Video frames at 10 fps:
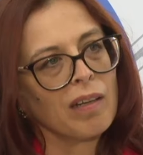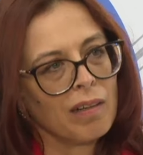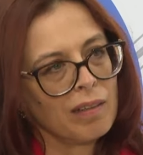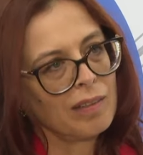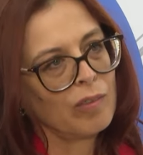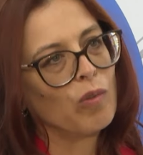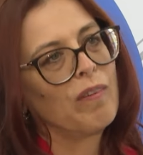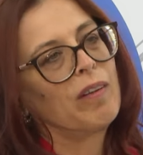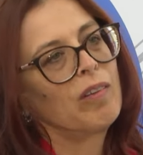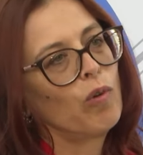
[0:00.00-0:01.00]

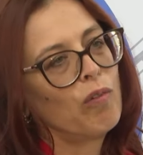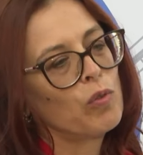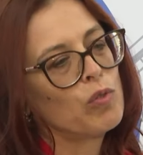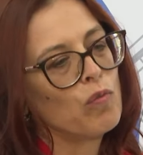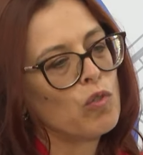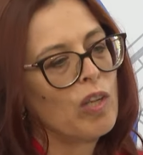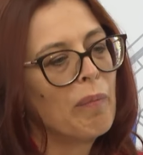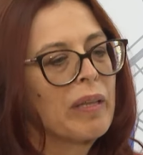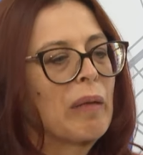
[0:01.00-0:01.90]
э, руководству штаба.